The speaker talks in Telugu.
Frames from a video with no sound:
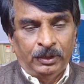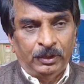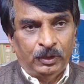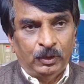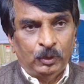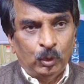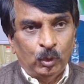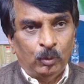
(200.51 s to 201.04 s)
ఈ
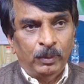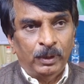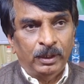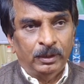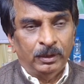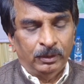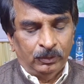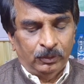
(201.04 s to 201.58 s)
గ్లోబల్
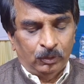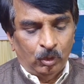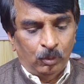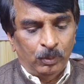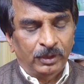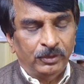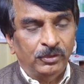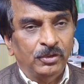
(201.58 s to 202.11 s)

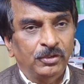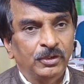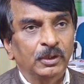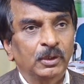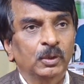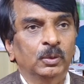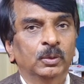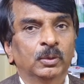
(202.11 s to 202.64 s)

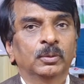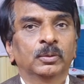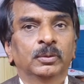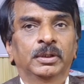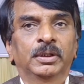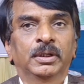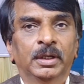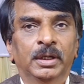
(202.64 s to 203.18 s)
గ్లోబలైజేషన్లో
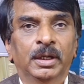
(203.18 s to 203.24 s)
ఈ